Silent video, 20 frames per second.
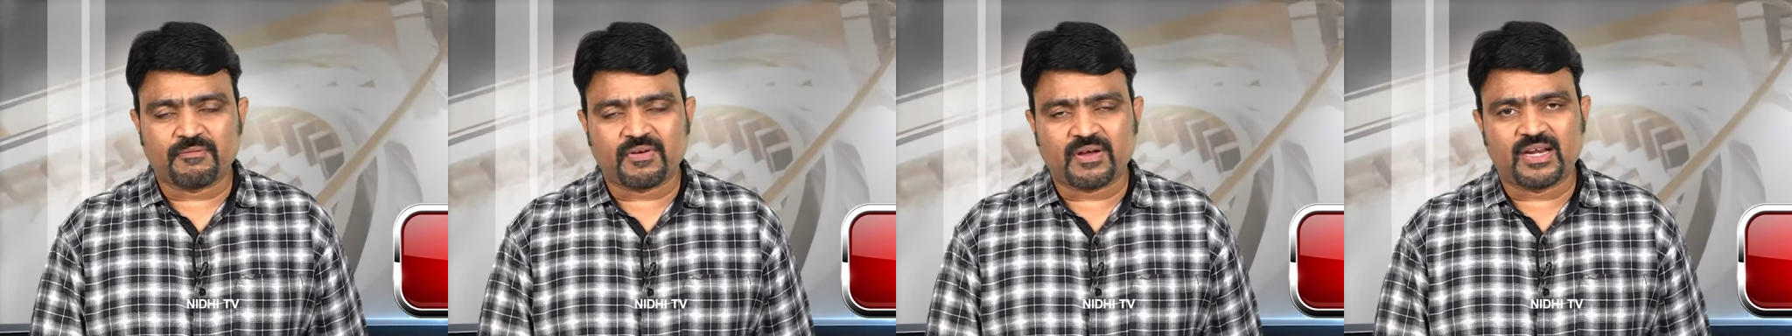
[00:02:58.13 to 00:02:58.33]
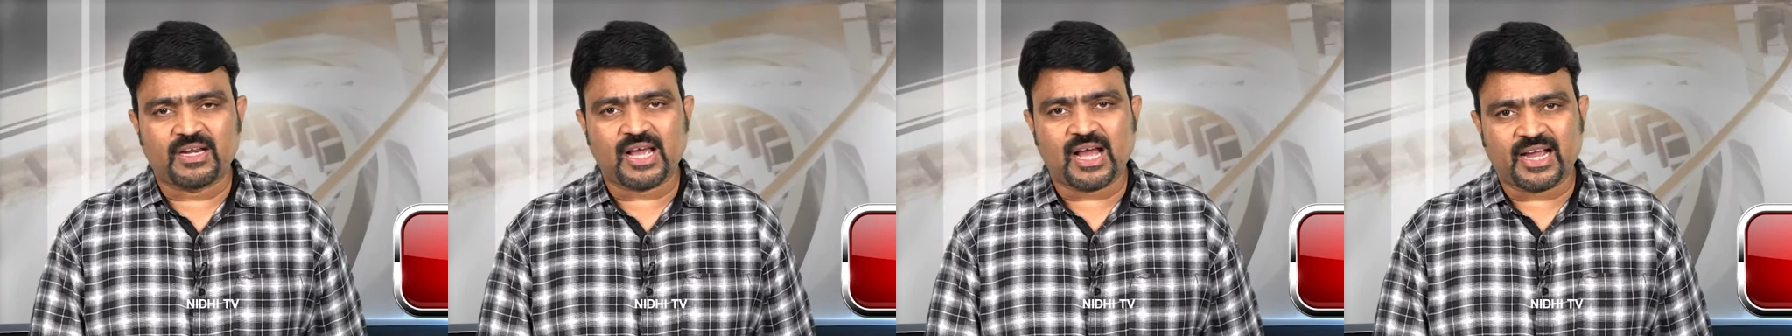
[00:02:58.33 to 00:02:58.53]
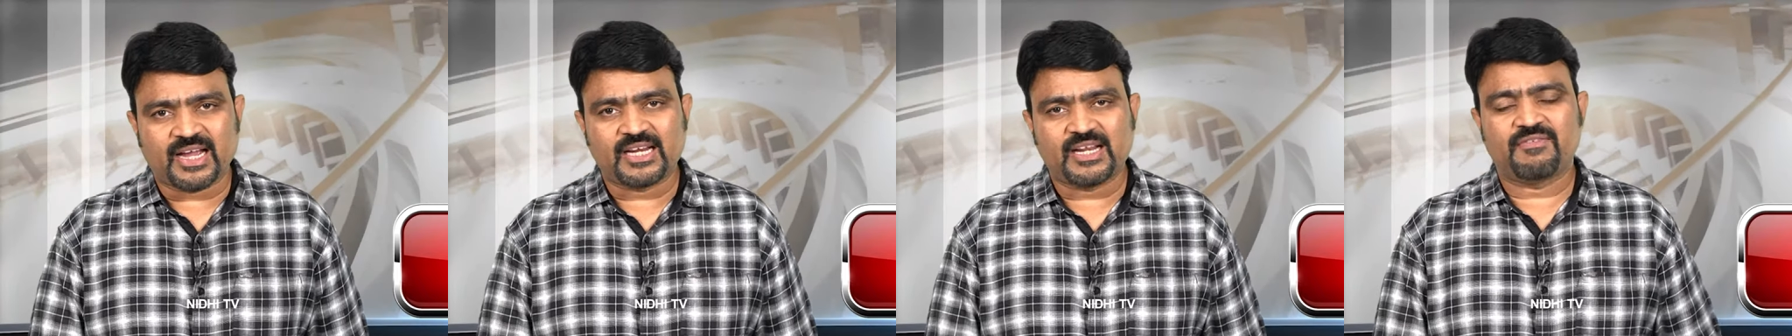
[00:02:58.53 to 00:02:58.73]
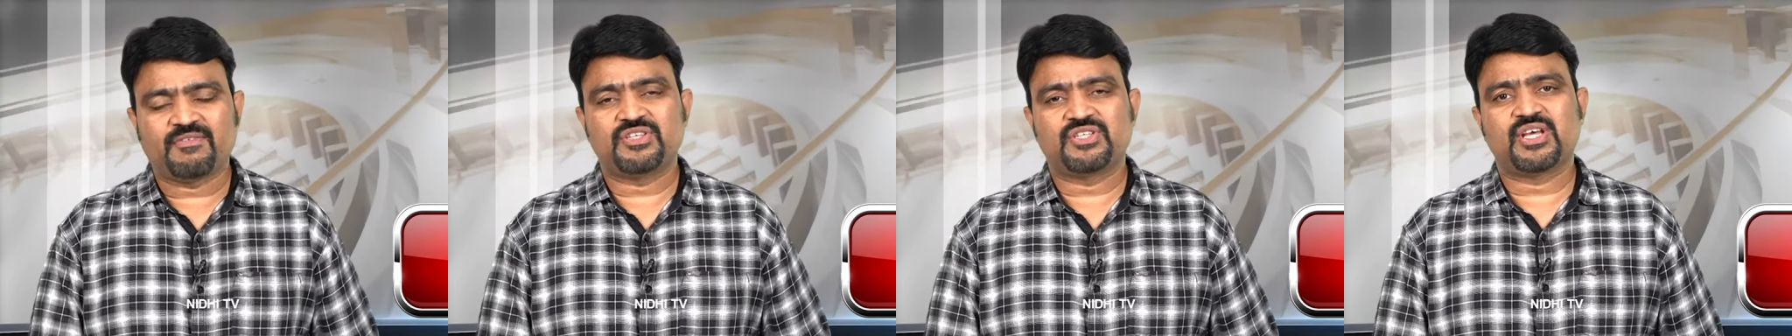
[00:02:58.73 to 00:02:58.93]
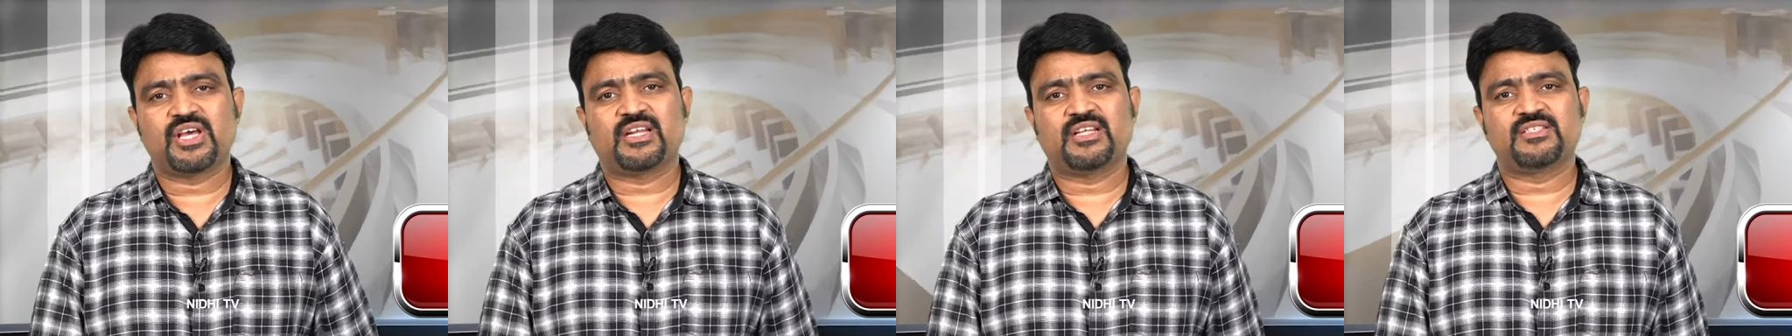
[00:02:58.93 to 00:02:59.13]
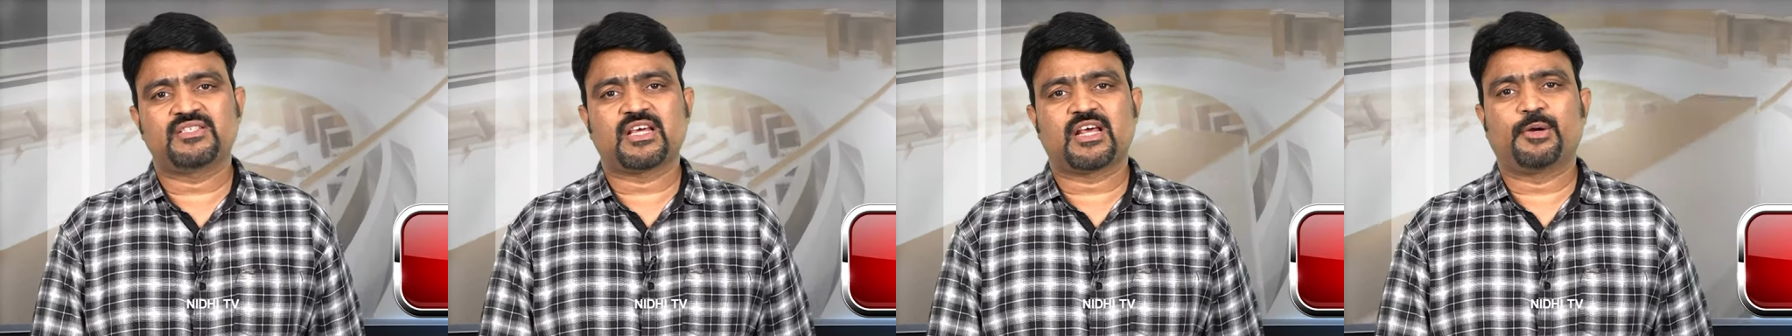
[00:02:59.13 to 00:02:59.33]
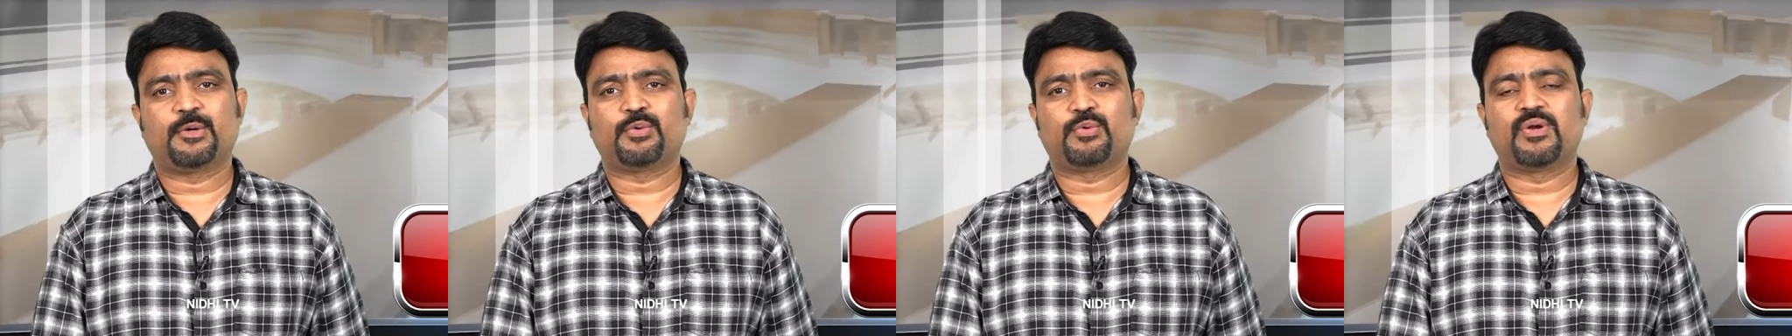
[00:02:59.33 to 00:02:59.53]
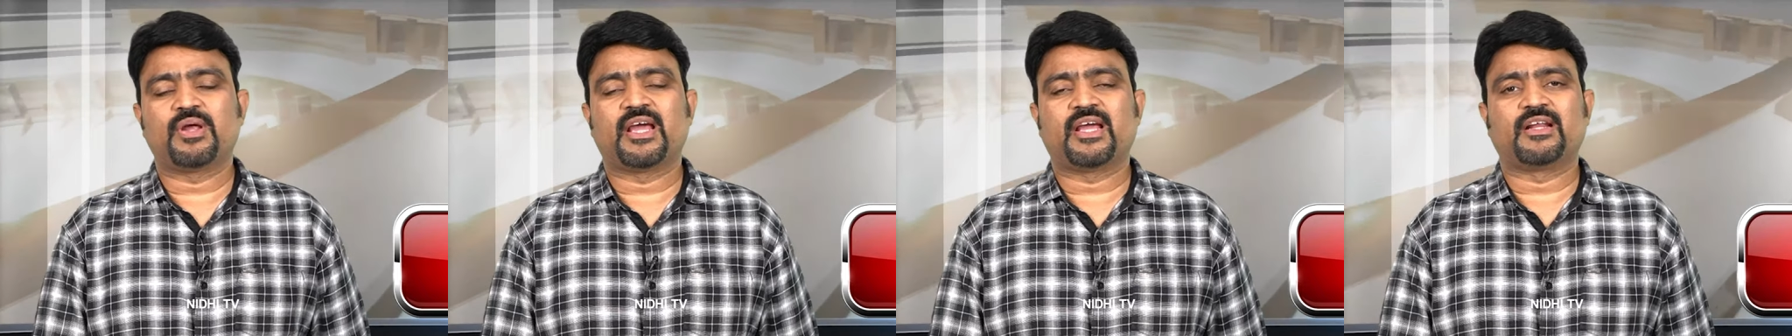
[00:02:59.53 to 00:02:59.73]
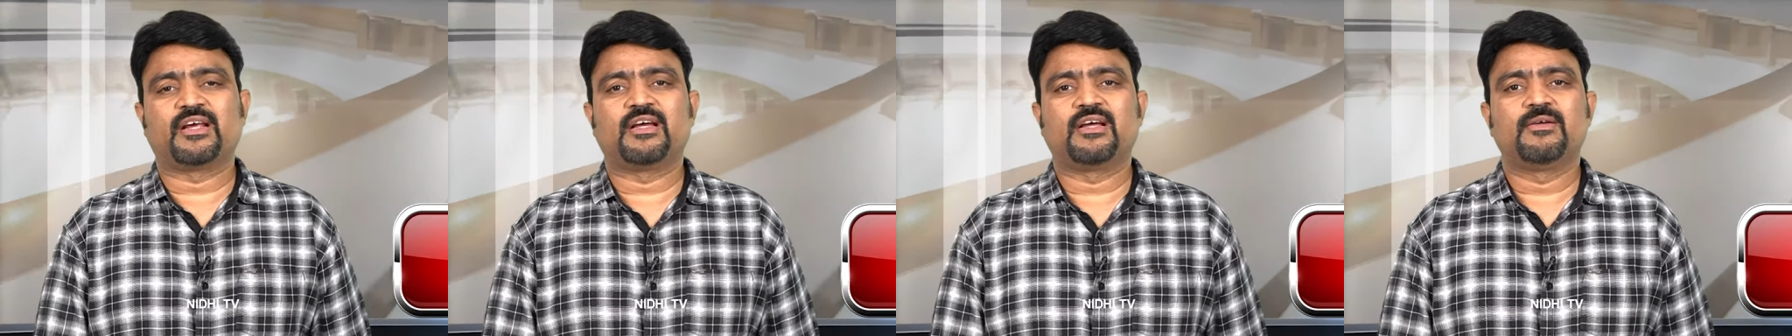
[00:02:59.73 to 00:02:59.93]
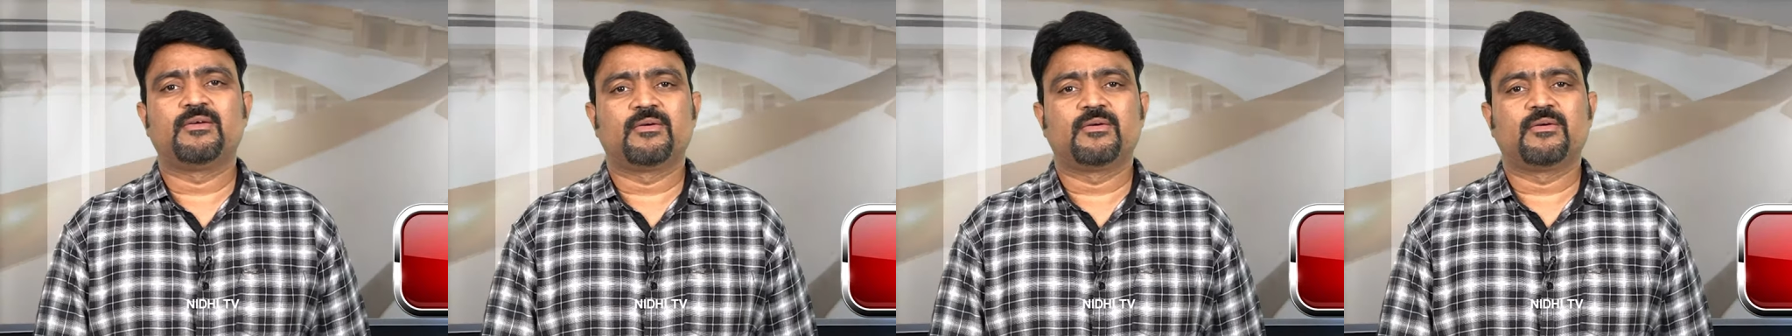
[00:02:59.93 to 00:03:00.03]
ఇవ్వాలి ఆయనే విచారించాలని కూడా ఆయన